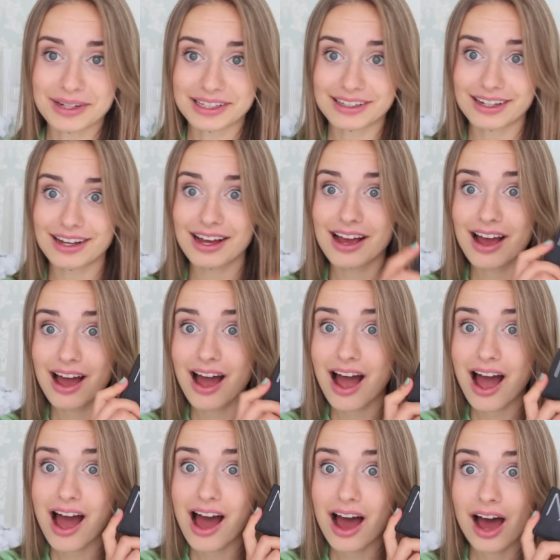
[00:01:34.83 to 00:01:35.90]
это
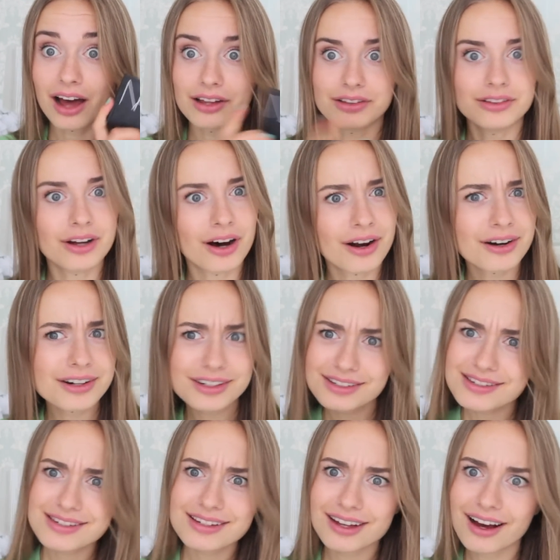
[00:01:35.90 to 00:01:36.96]

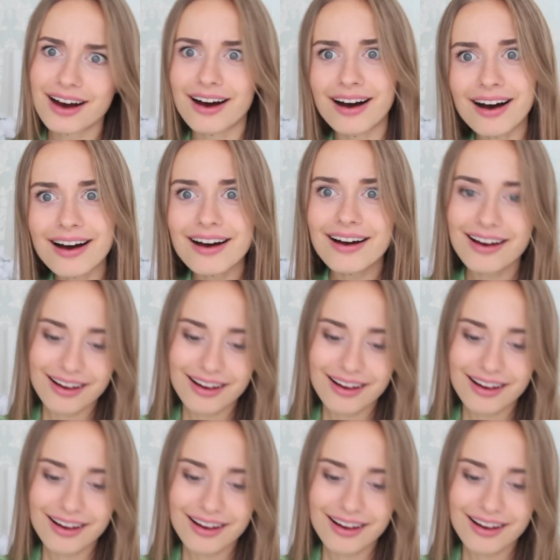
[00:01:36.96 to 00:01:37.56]
NARS, ха?